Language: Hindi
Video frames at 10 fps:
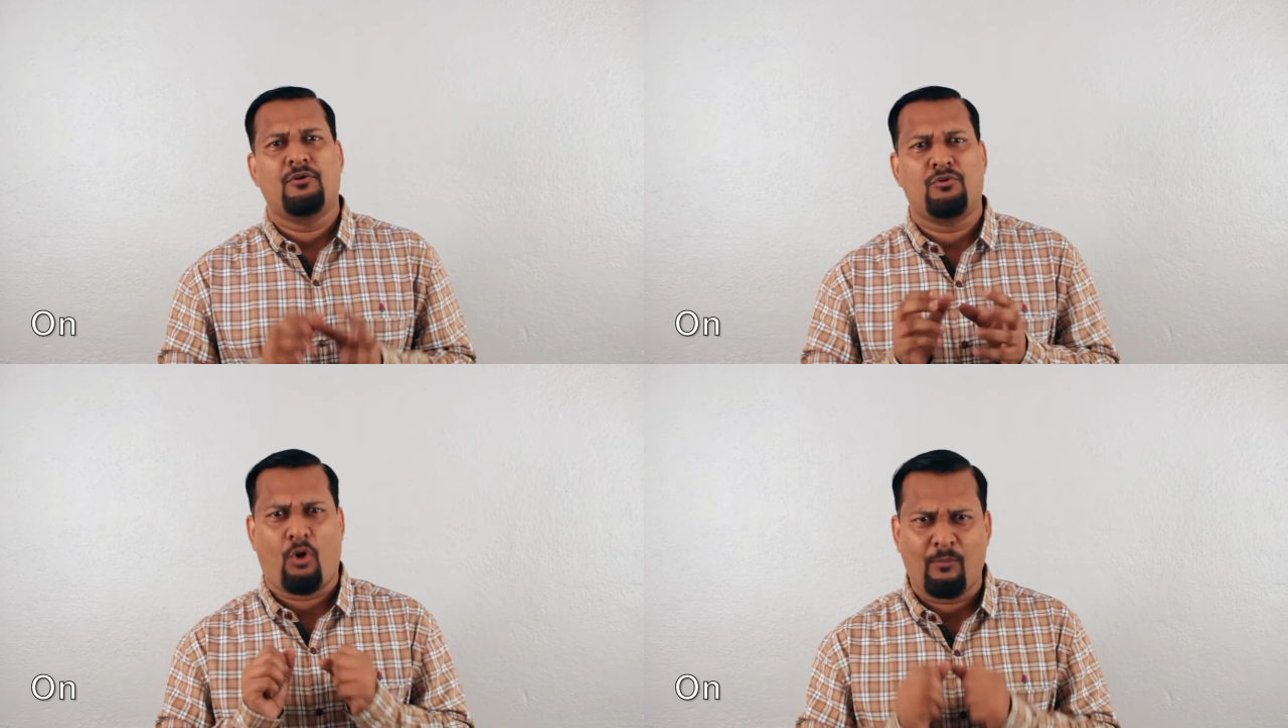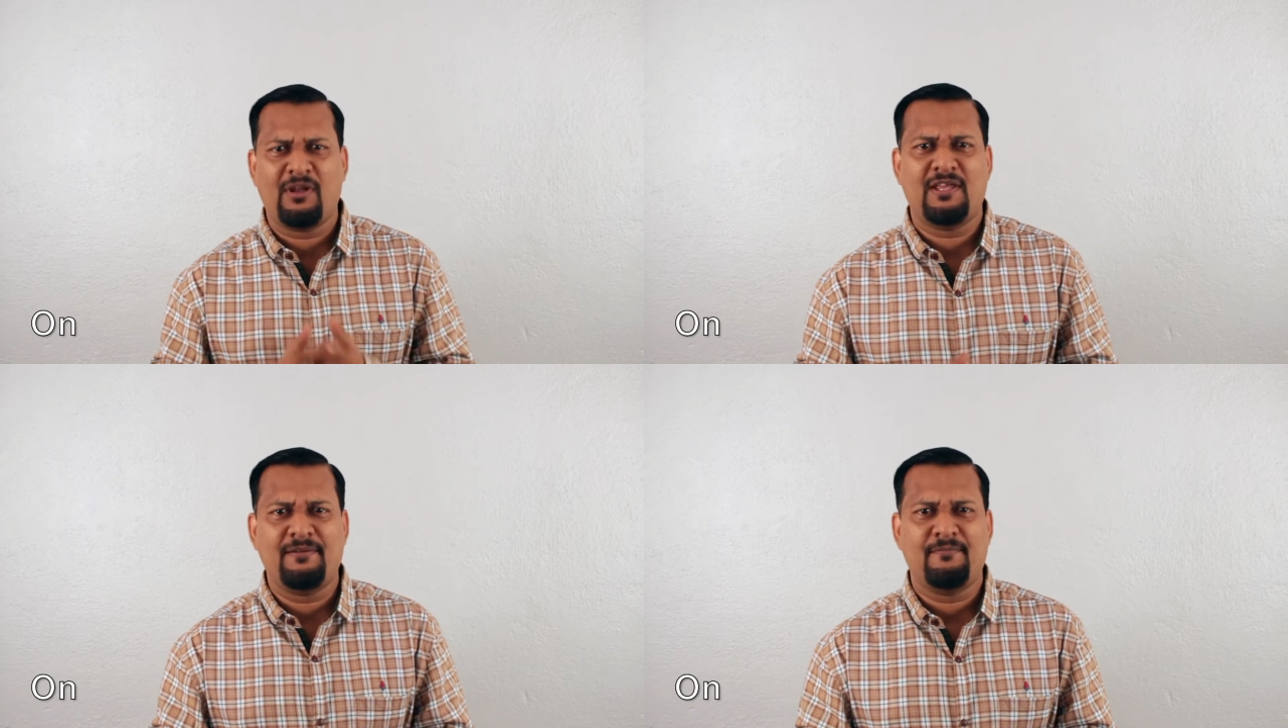
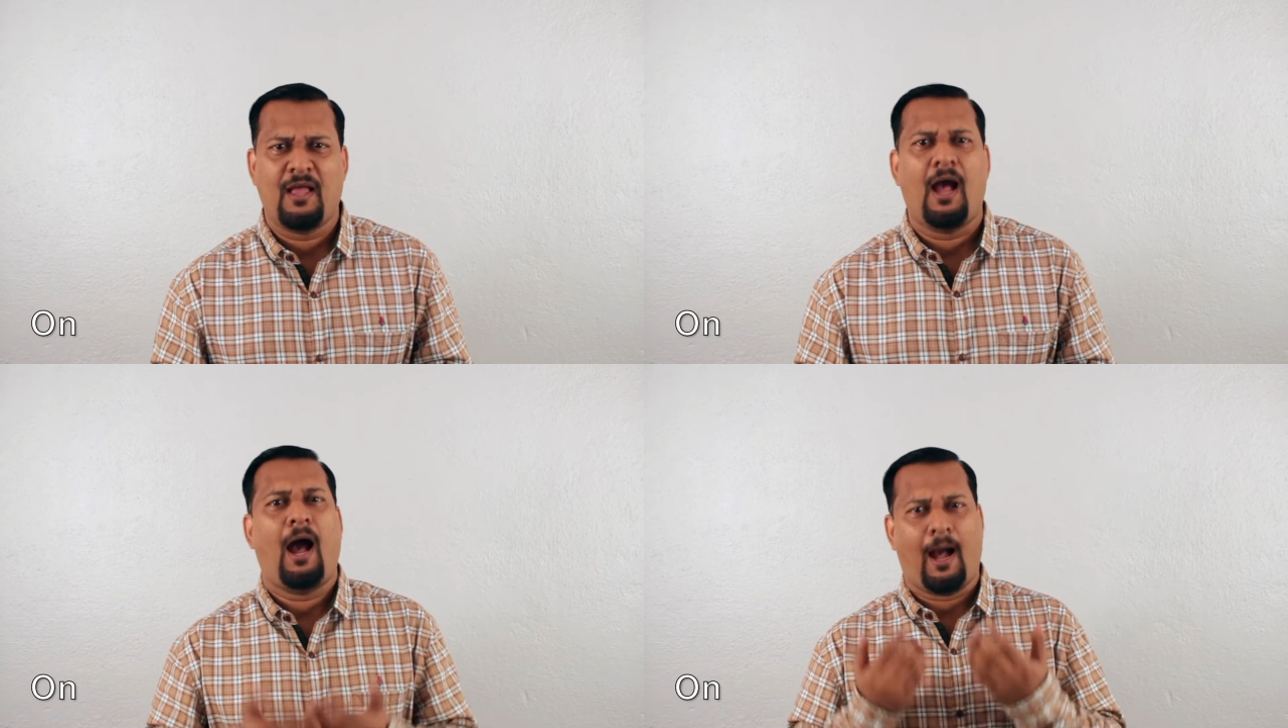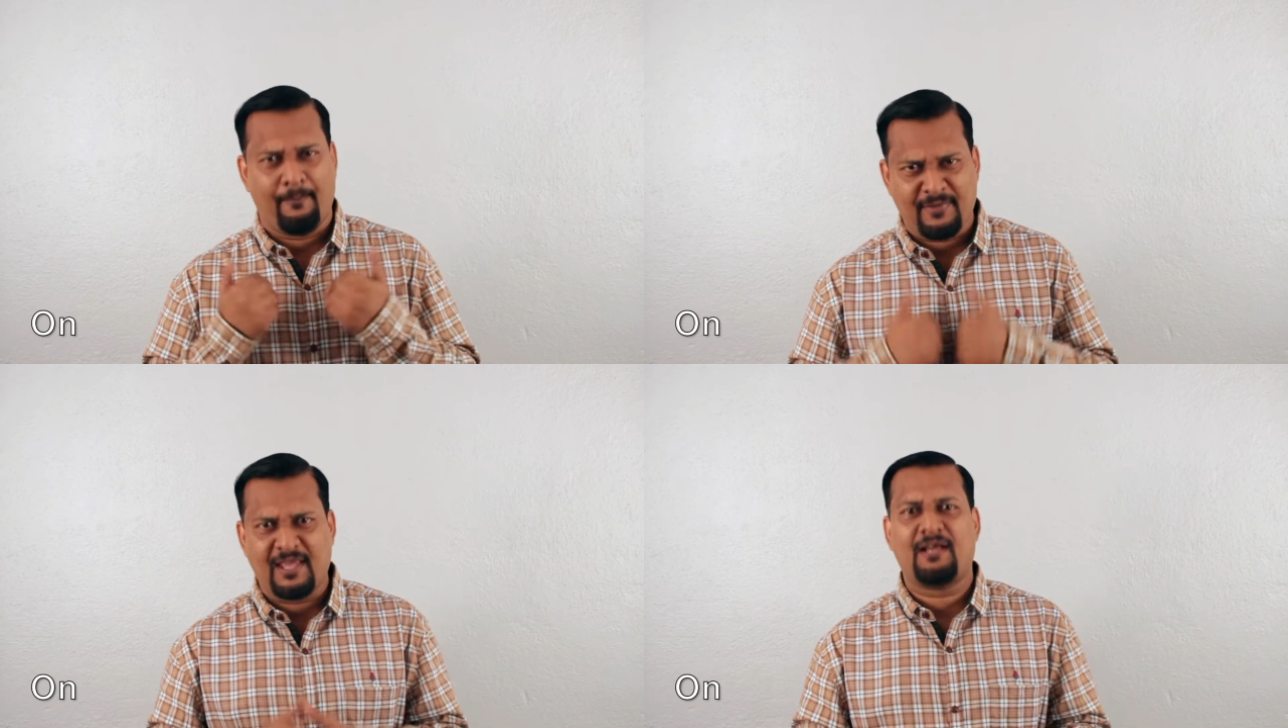नॉर्मली
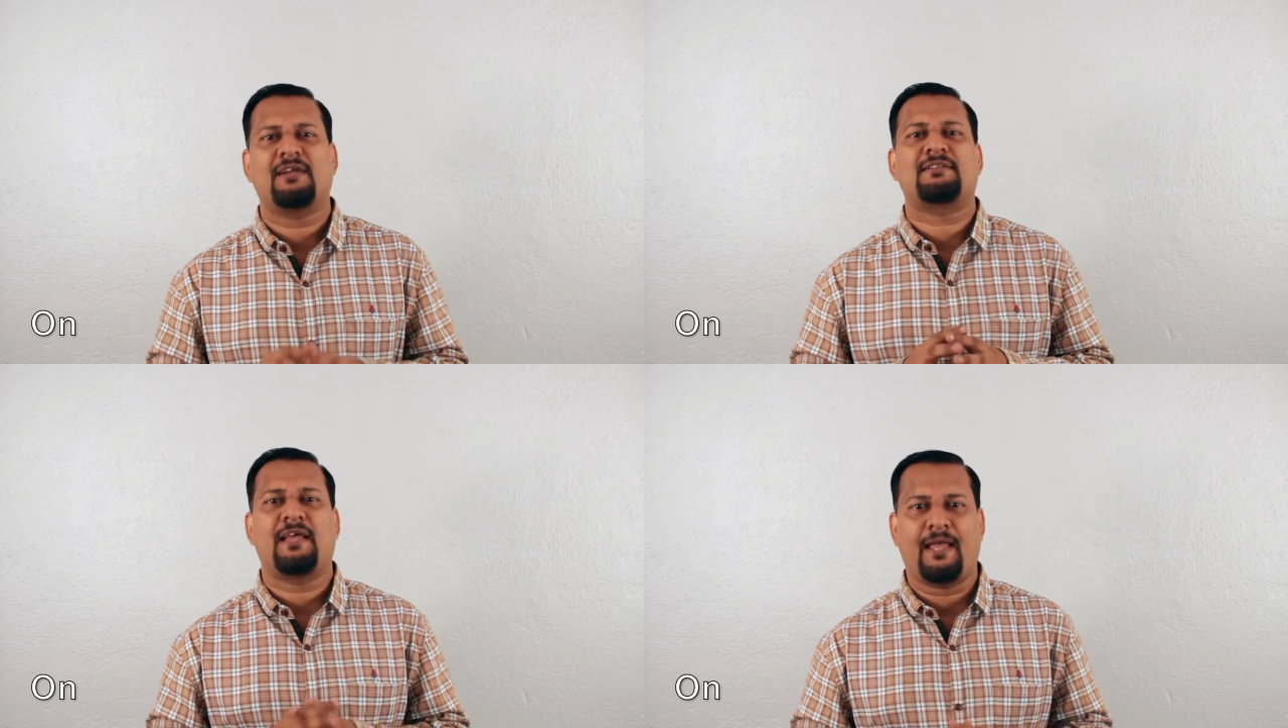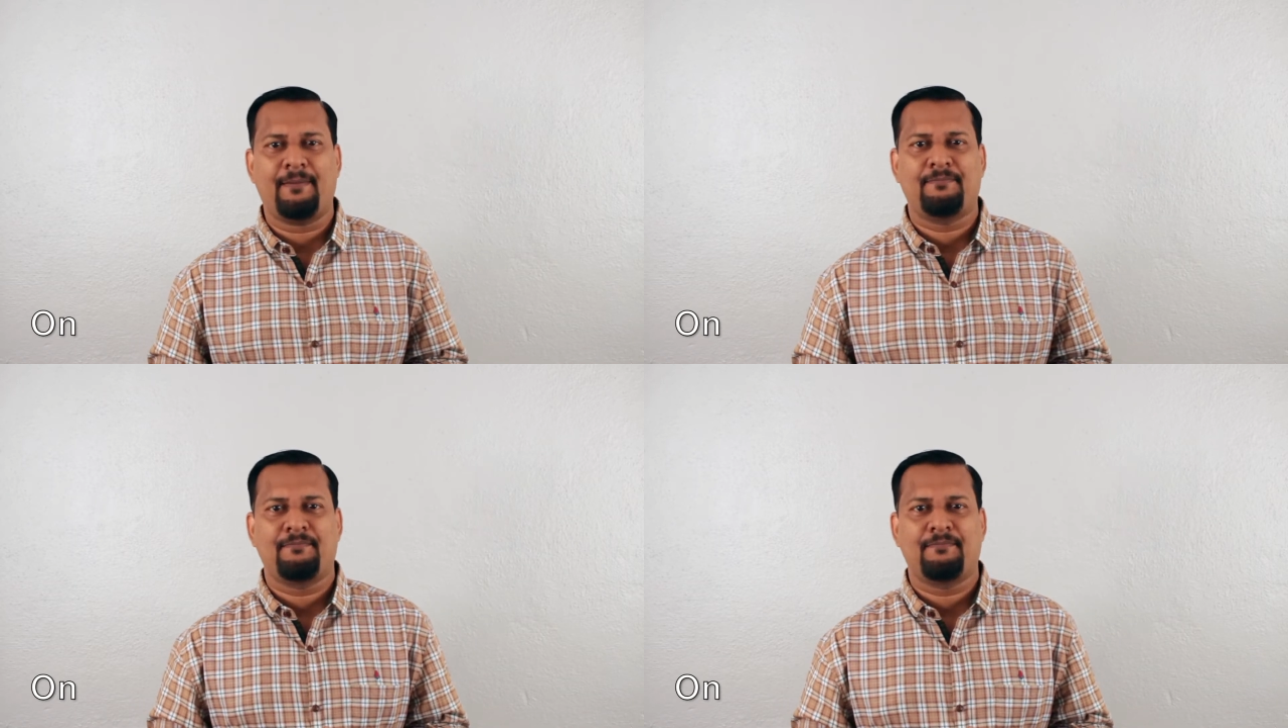हम ये करते हैं